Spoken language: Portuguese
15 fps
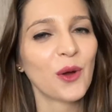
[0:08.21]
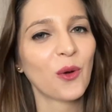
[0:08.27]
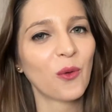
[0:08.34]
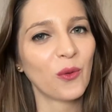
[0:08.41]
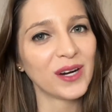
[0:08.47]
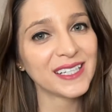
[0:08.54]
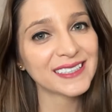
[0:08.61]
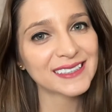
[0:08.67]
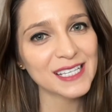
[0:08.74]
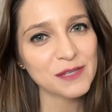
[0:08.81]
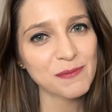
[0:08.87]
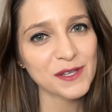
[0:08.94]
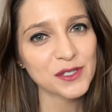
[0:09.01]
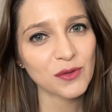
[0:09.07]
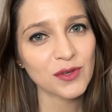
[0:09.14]
Quantas
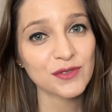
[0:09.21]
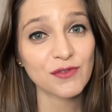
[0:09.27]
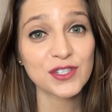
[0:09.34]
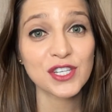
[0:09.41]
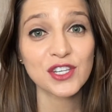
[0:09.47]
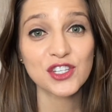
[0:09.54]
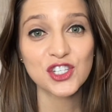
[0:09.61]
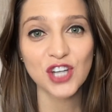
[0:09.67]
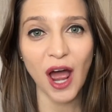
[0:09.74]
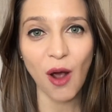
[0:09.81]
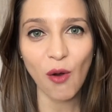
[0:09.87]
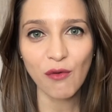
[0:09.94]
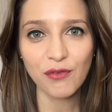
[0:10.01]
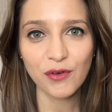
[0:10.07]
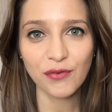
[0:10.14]
pessoas você
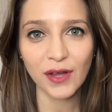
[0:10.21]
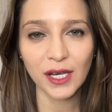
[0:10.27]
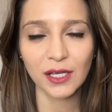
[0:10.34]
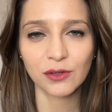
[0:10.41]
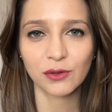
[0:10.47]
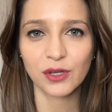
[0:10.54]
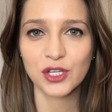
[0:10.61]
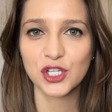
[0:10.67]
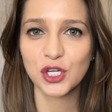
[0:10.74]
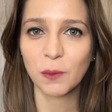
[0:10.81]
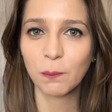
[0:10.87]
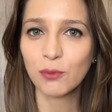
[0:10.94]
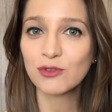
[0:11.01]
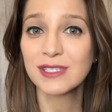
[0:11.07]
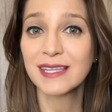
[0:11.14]
já ouviu falando que
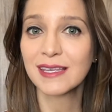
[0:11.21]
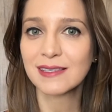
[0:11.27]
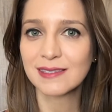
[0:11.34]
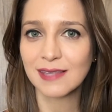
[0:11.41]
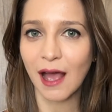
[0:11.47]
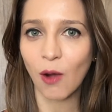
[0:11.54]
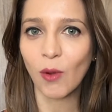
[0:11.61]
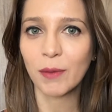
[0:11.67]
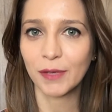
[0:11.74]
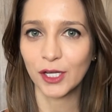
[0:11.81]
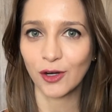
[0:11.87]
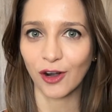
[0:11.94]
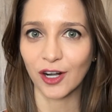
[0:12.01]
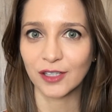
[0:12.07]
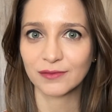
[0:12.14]
shampoo sem sal é
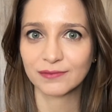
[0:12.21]
melhor?